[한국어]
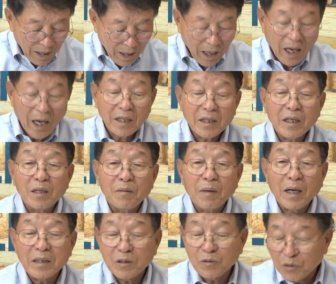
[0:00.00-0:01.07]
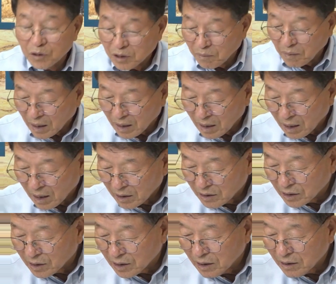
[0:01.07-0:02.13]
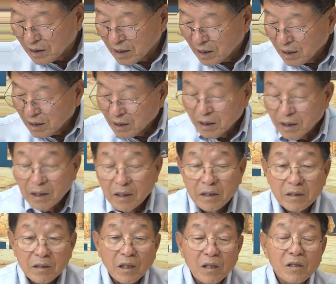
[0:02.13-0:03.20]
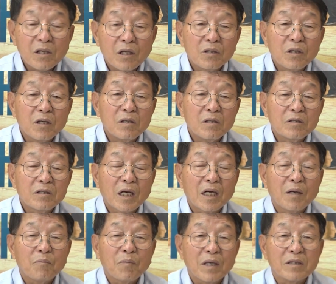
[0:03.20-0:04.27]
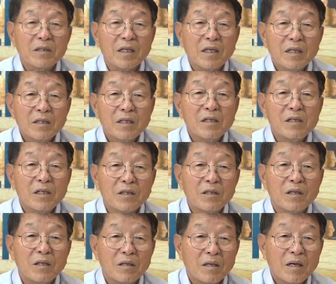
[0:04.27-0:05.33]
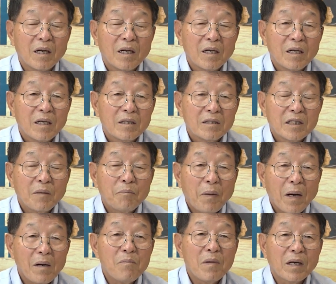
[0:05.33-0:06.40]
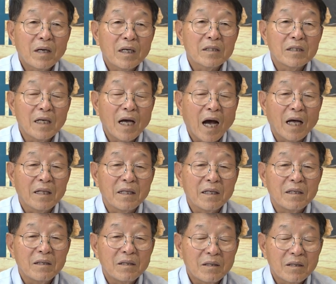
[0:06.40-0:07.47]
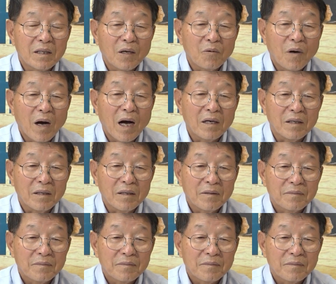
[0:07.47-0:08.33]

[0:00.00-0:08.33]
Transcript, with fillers: 아내를 많이 두지 말라 여기는 18사람까지 18 18명까지 아내를 하라 왕은